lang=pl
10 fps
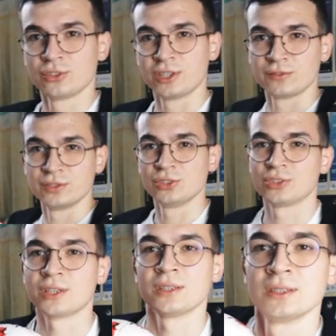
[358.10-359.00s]
czyli jak
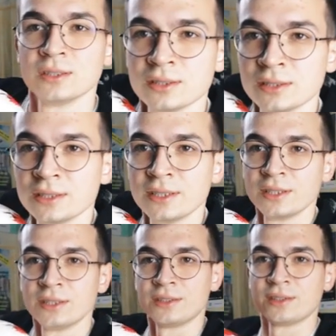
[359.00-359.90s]
widzicie
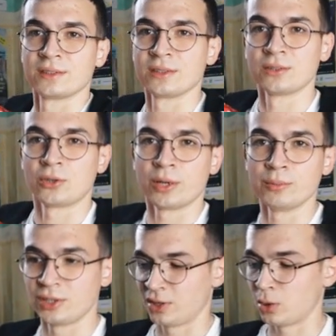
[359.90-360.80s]
jest trochę
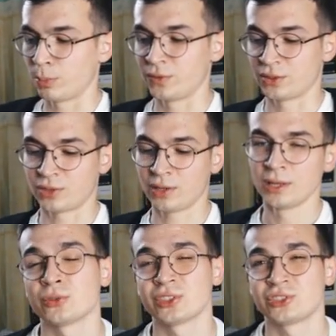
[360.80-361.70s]
mniej tego powietrza.
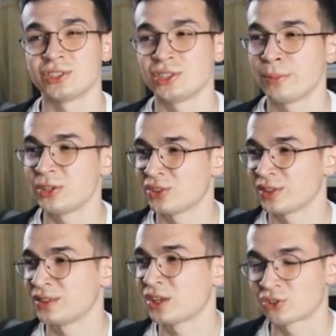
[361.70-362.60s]
Ona się nie
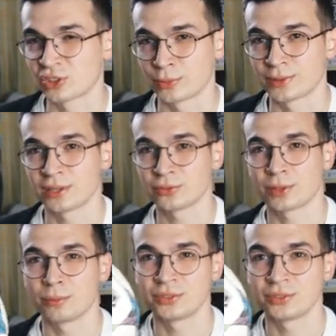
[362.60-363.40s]
będzie zniekształcać, ona